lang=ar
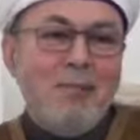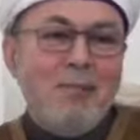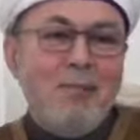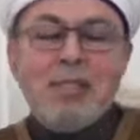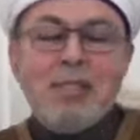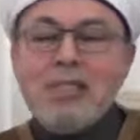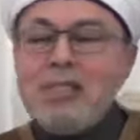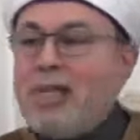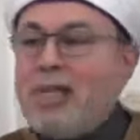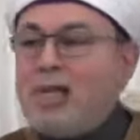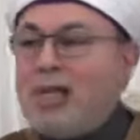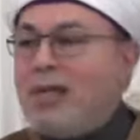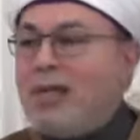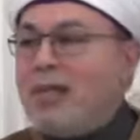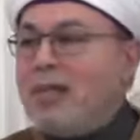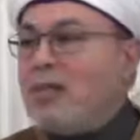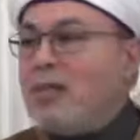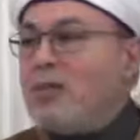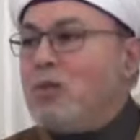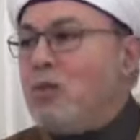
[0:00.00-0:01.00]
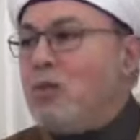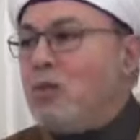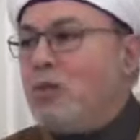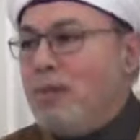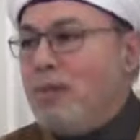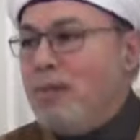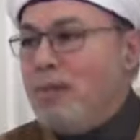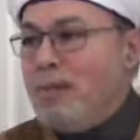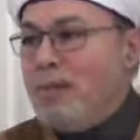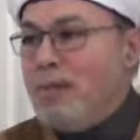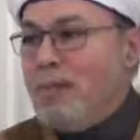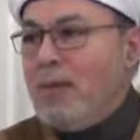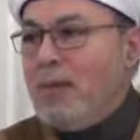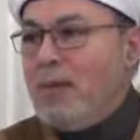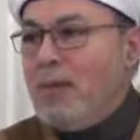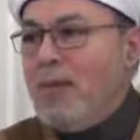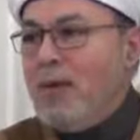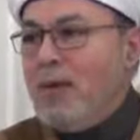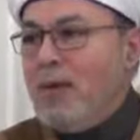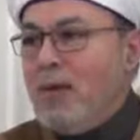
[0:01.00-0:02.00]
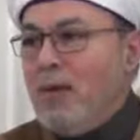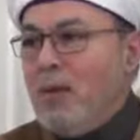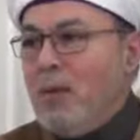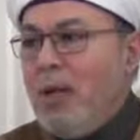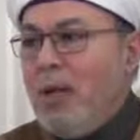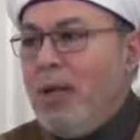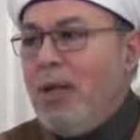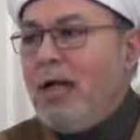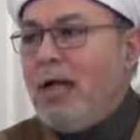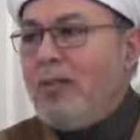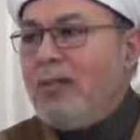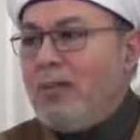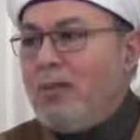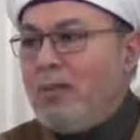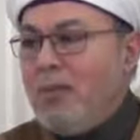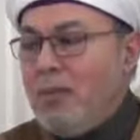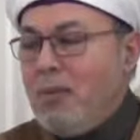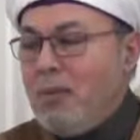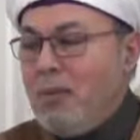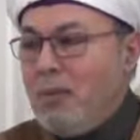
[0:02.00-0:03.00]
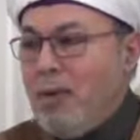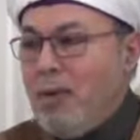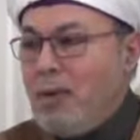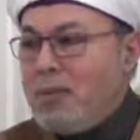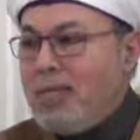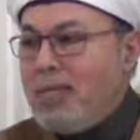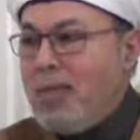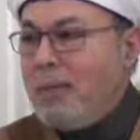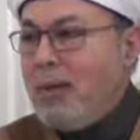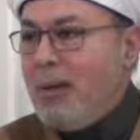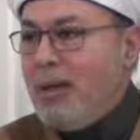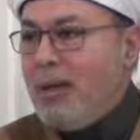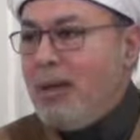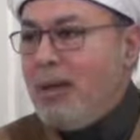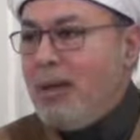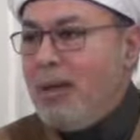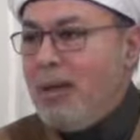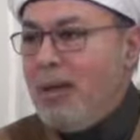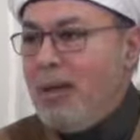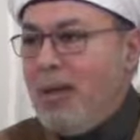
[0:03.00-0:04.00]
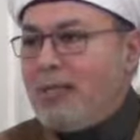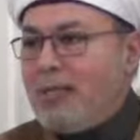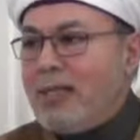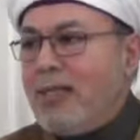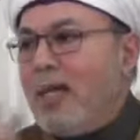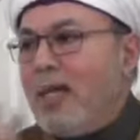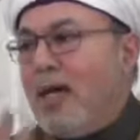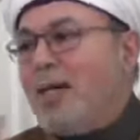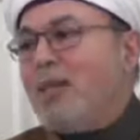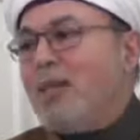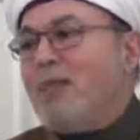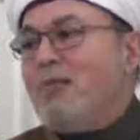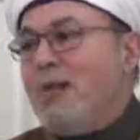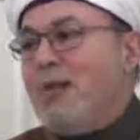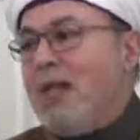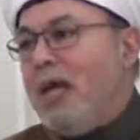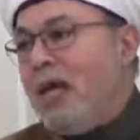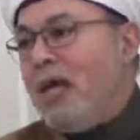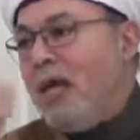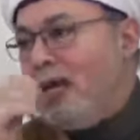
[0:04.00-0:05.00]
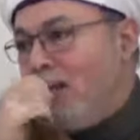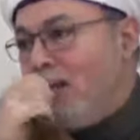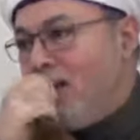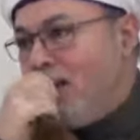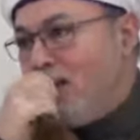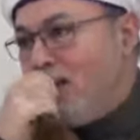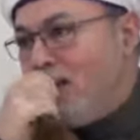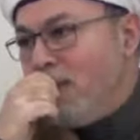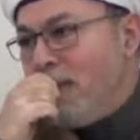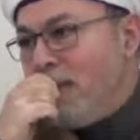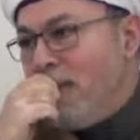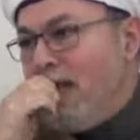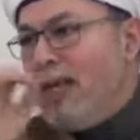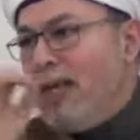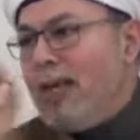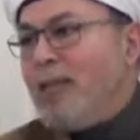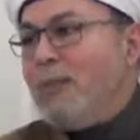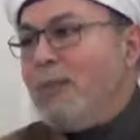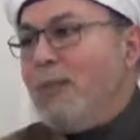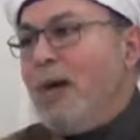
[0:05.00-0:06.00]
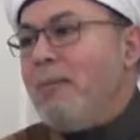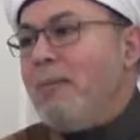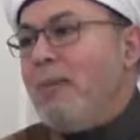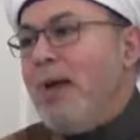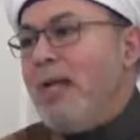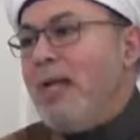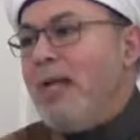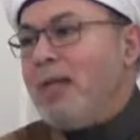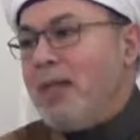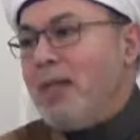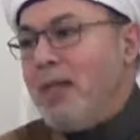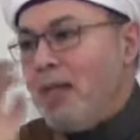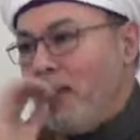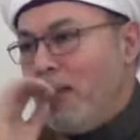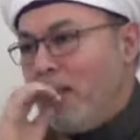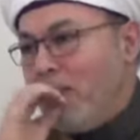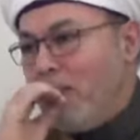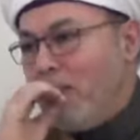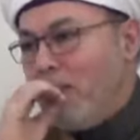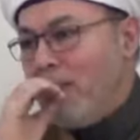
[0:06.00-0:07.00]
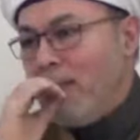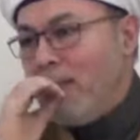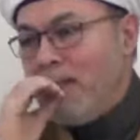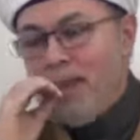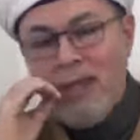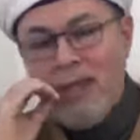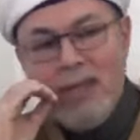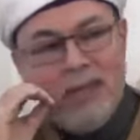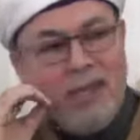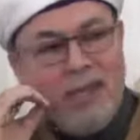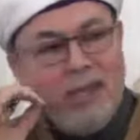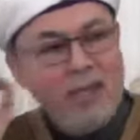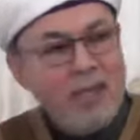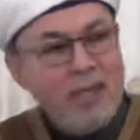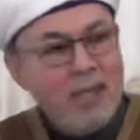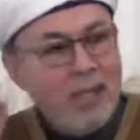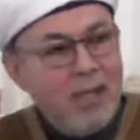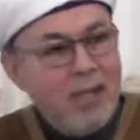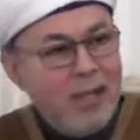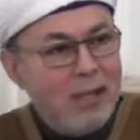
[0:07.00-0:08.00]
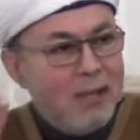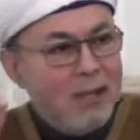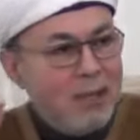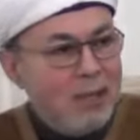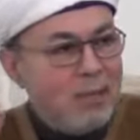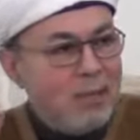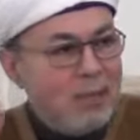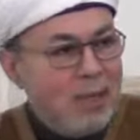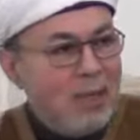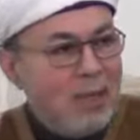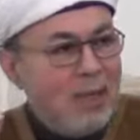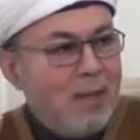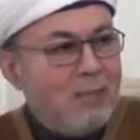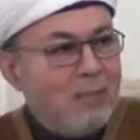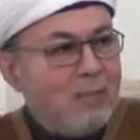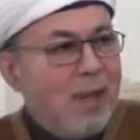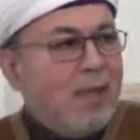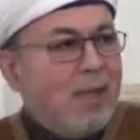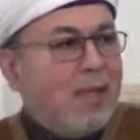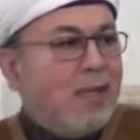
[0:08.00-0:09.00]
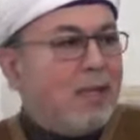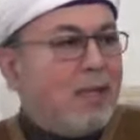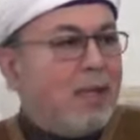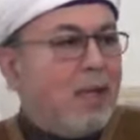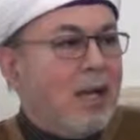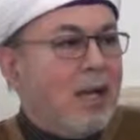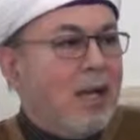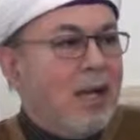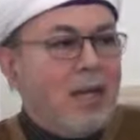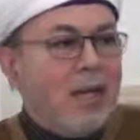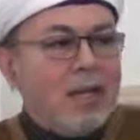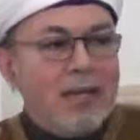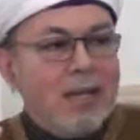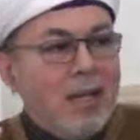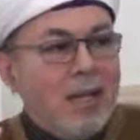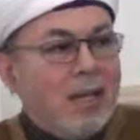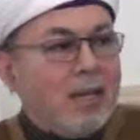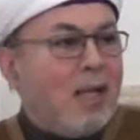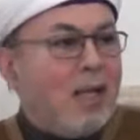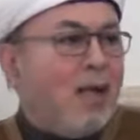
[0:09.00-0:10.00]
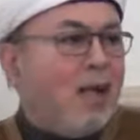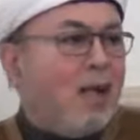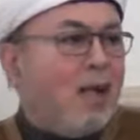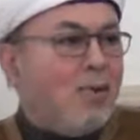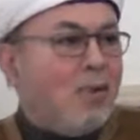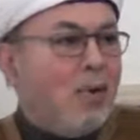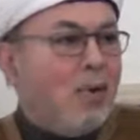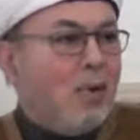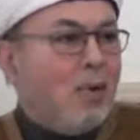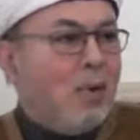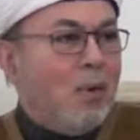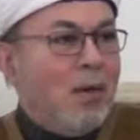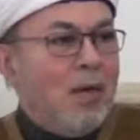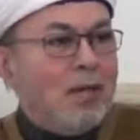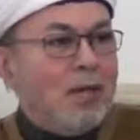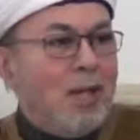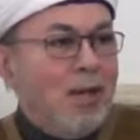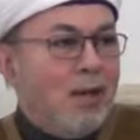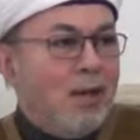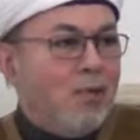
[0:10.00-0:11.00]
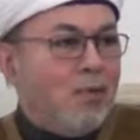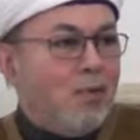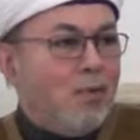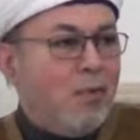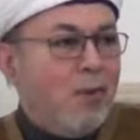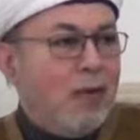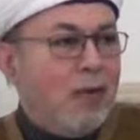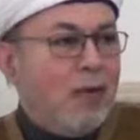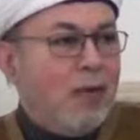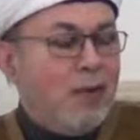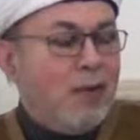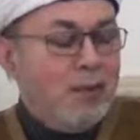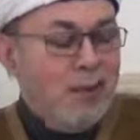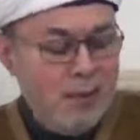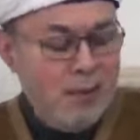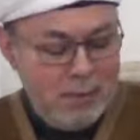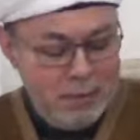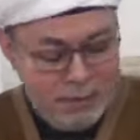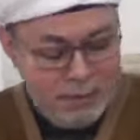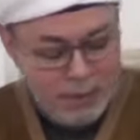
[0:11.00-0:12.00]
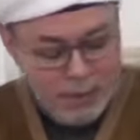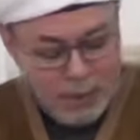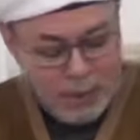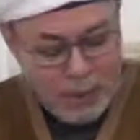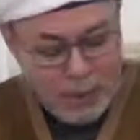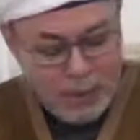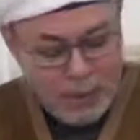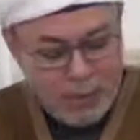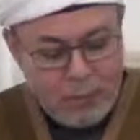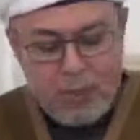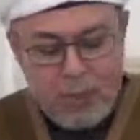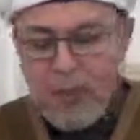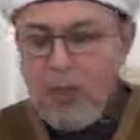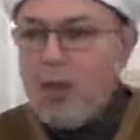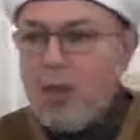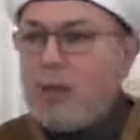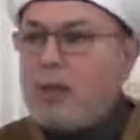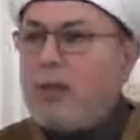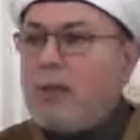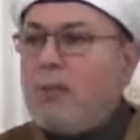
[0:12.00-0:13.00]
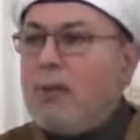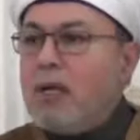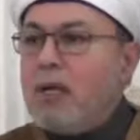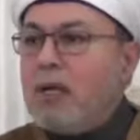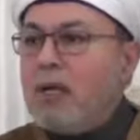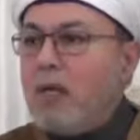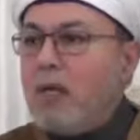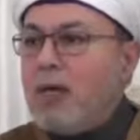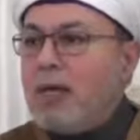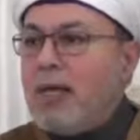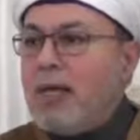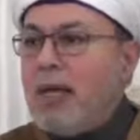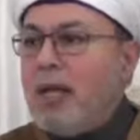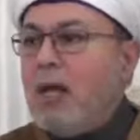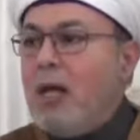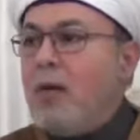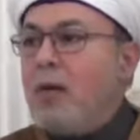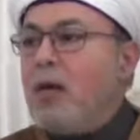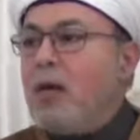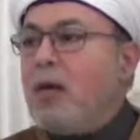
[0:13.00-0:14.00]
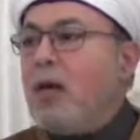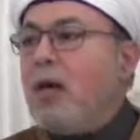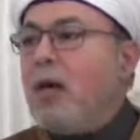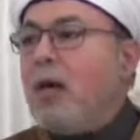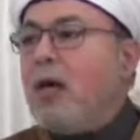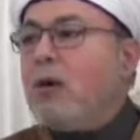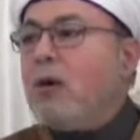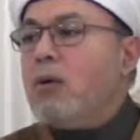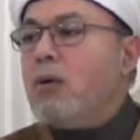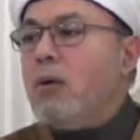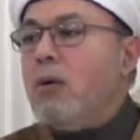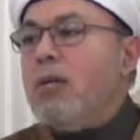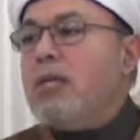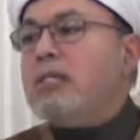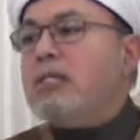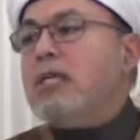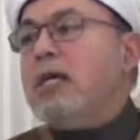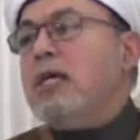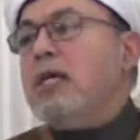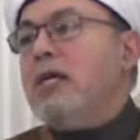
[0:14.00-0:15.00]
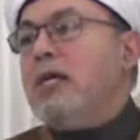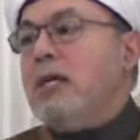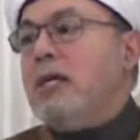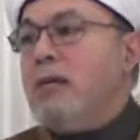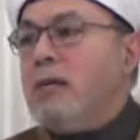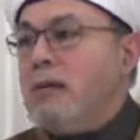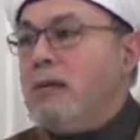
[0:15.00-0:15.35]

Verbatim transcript: ماسكك أن تزول ولا أن ولو سابك هتنعدم في الحال هي دي بقى ماهيتك هي دي إيه ماهيتك التي لا تعلمها ولا تعرفها فالله تبارك وتعالى وراء كل شيء